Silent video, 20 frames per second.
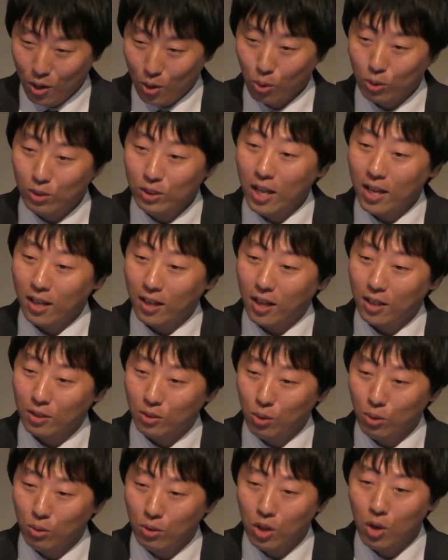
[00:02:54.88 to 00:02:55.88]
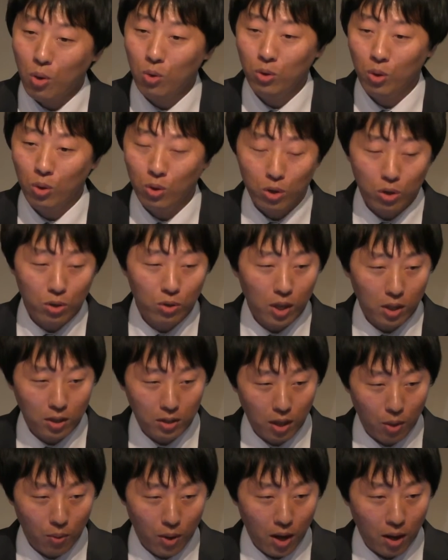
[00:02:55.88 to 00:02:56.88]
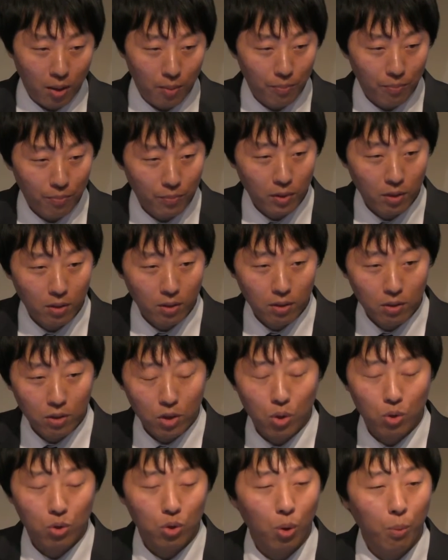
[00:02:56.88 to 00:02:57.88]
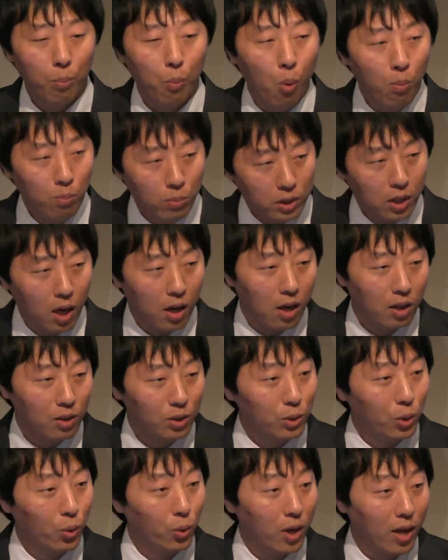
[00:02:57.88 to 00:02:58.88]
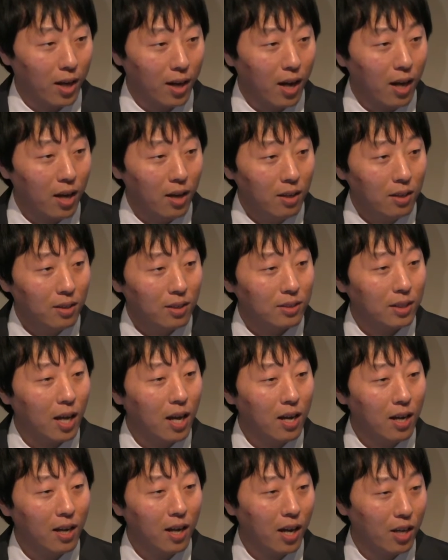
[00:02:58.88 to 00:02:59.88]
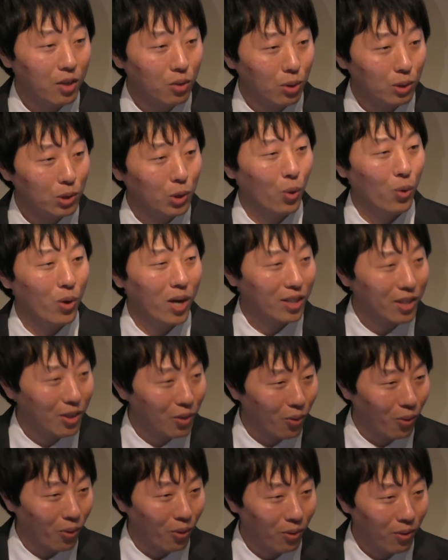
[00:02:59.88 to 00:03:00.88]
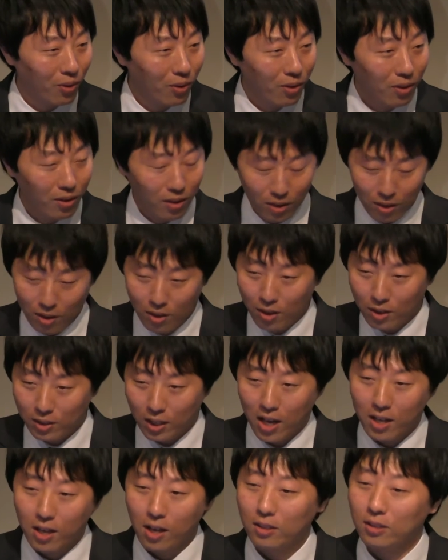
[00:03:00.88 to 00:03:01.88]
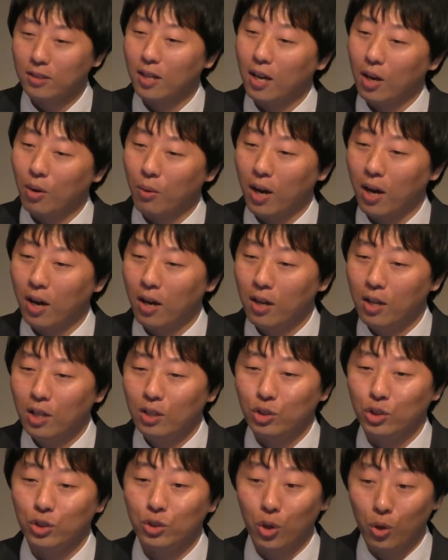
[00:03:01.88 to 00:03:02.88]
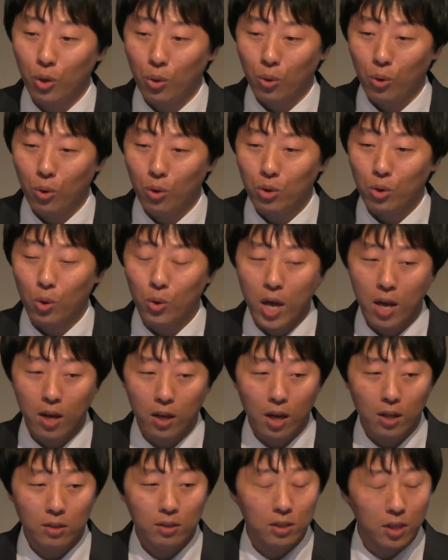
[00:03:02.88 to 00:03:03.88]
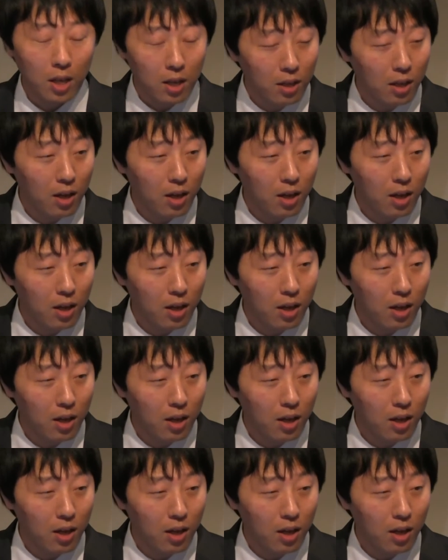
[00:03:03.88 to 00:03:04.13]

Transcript: 6年間の日本の留学では日本の文部科学省から3回の奨学金を大学からは授業料を4年間全